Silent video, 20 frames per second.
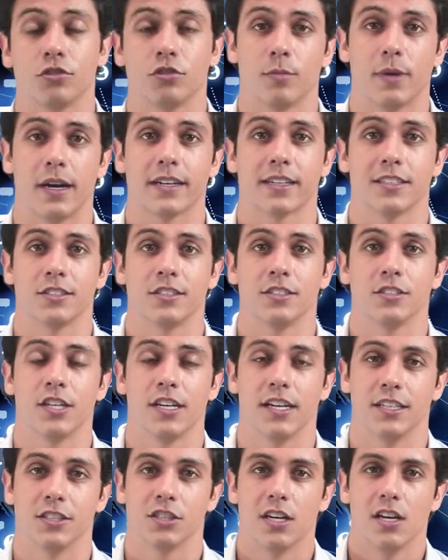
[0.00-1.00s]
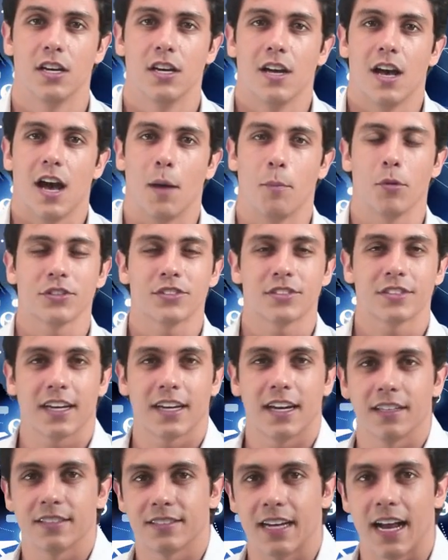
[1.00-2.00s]
de marketing de rede. Após se
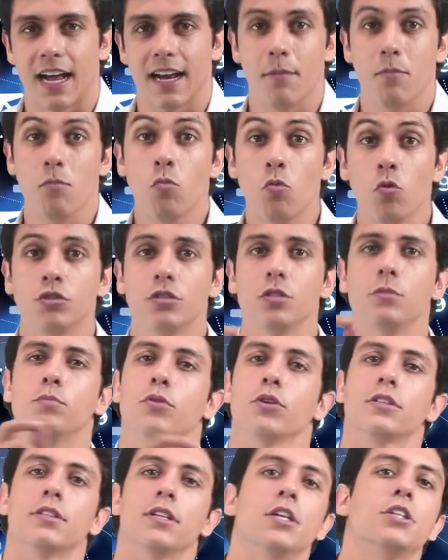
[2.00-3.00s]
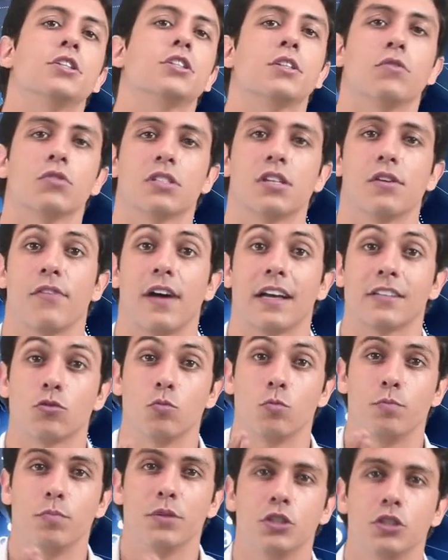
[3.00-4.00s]
cadastrar, é muito importante que você faça
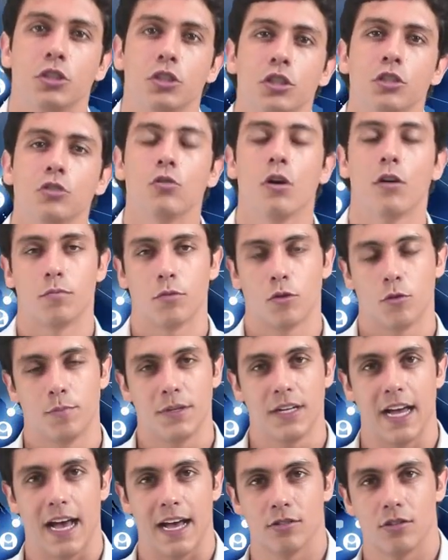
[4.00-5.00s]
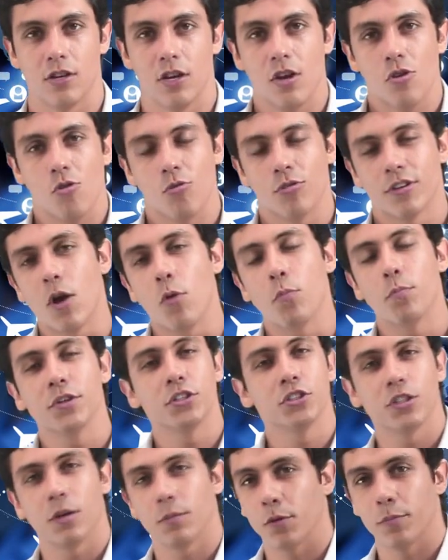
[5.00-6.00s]
um pedido apropriado. O que é um
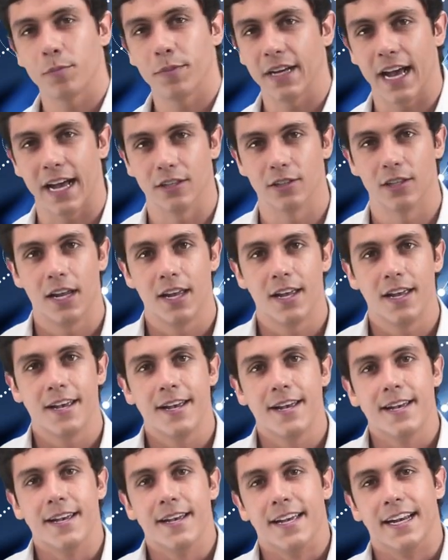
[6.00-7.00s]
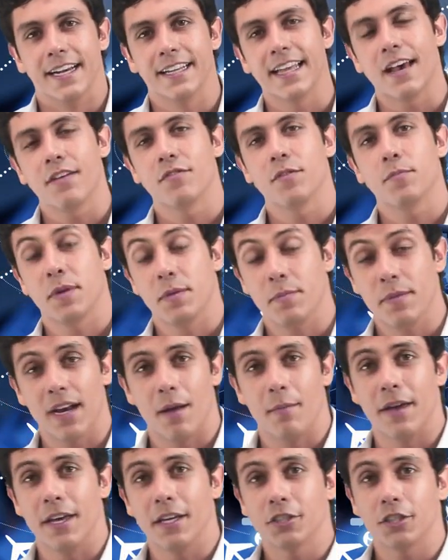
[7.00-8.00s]
pedido apropriado? Ele deve,
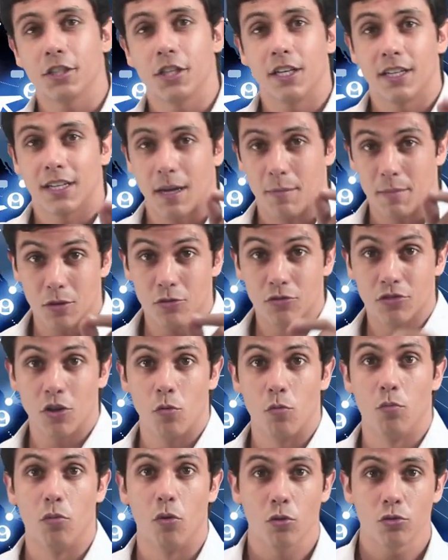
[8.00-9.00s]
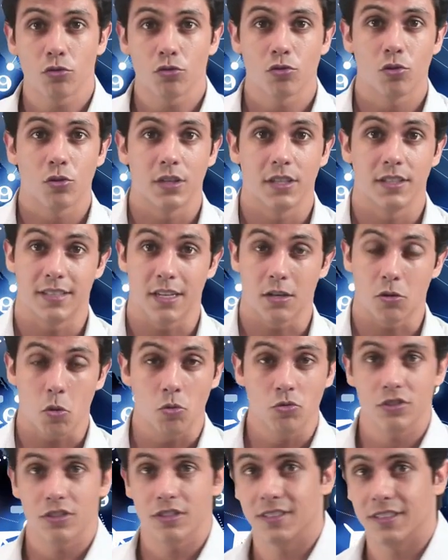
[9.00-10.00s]
primeiramente, caber no seu bolso e ser
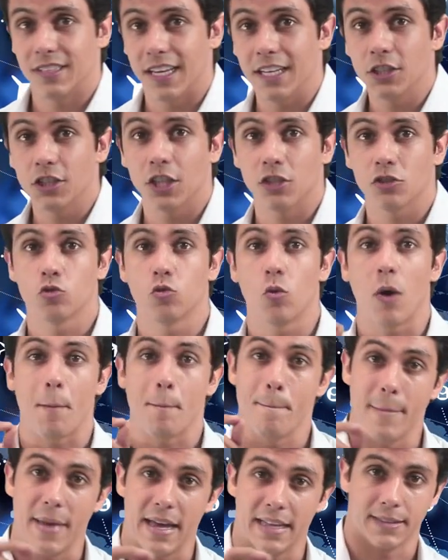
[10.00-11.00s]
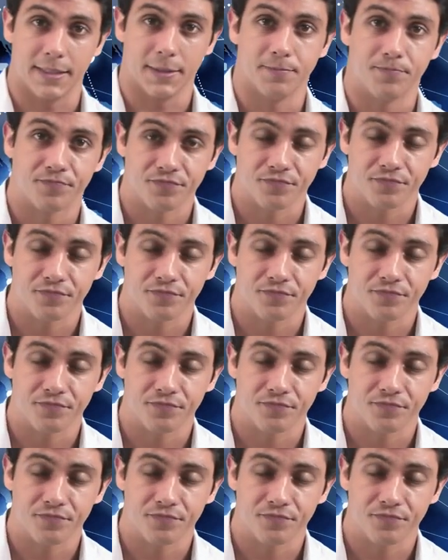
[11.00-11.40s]
condizente à sua meta.